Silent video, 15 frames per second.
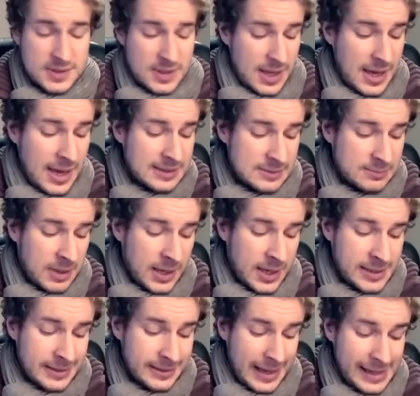
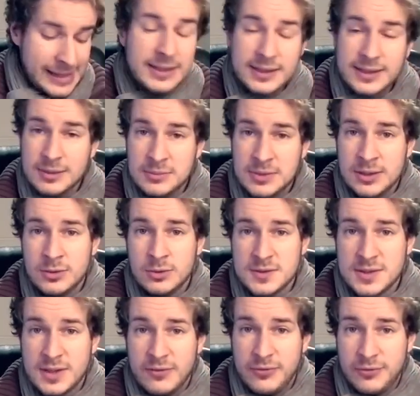Erstmal ein alter Termin,
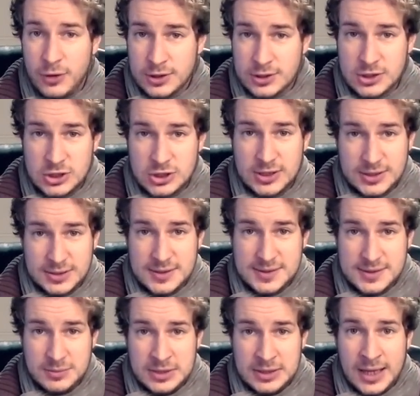unser fortgeschrittenes
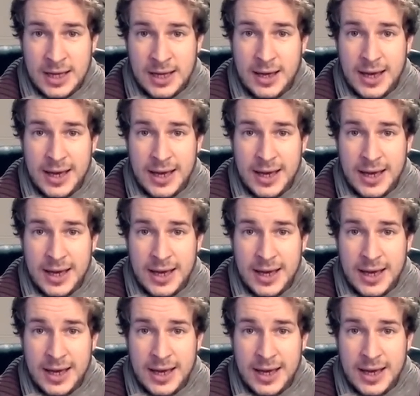Seminar.